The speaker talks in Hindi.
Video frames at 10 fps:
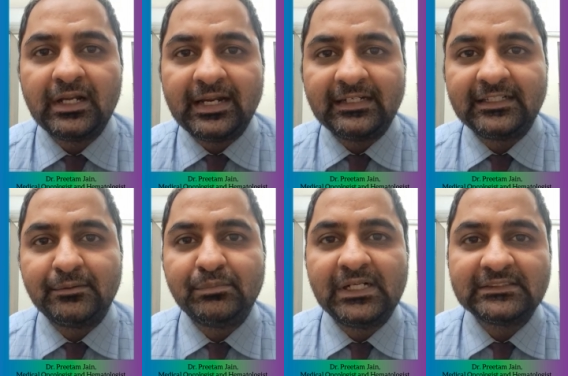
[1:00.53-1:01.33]

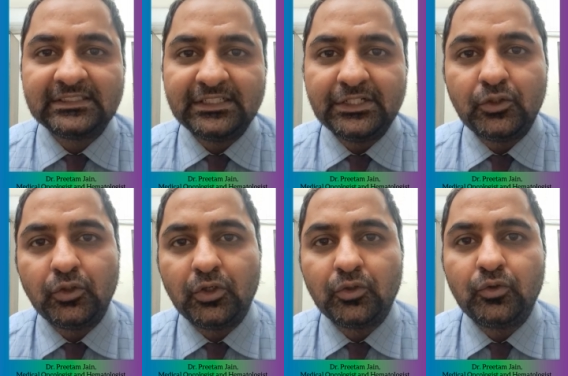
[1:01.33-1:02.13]
रेक्टम असेंडिंग
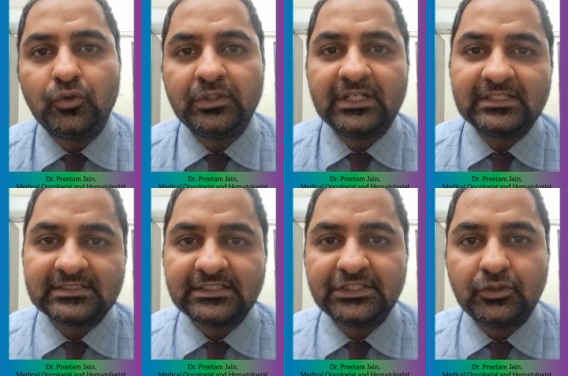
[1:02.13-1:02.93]
कोलोन हो या
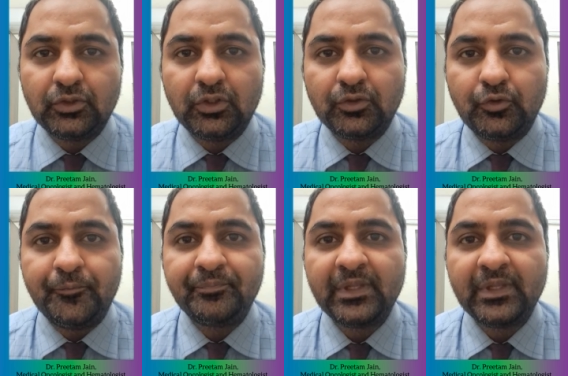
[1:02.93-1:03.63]
डिसेंडिंग कोलोन हो